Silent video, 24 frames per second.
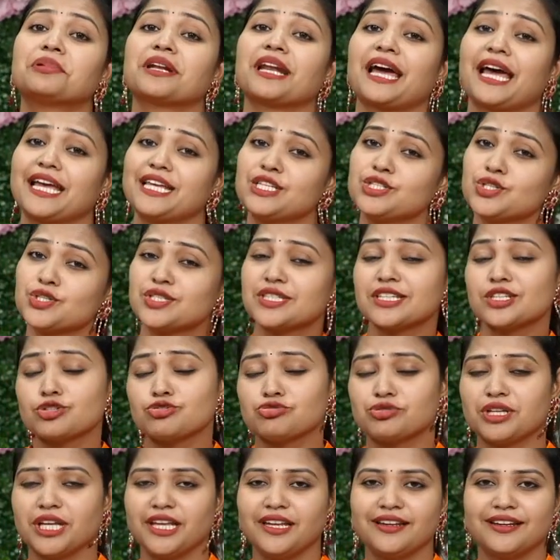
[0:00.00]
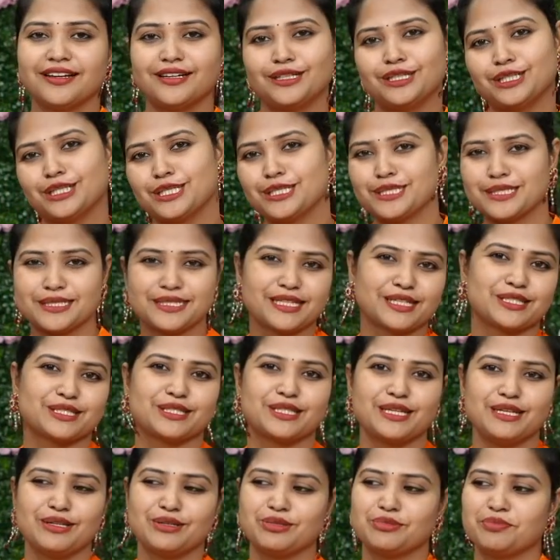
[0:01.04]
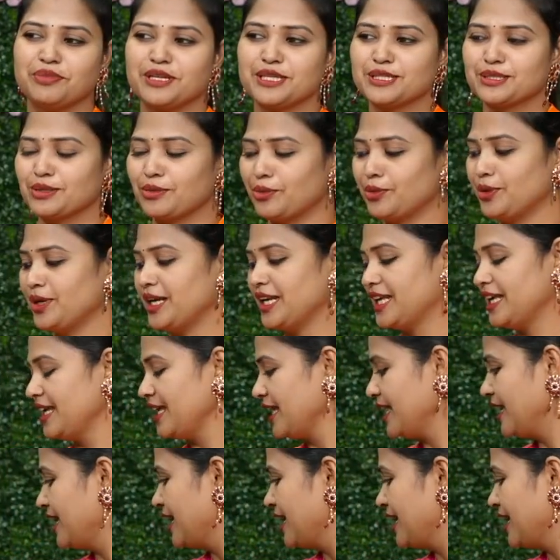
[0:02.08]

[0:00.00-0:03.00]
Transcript: ప్రైస్ సిక్స్టీన్ హండ్రెడ్ అండ్ సిక్స్టీ రూపీస్ ఓన్లీ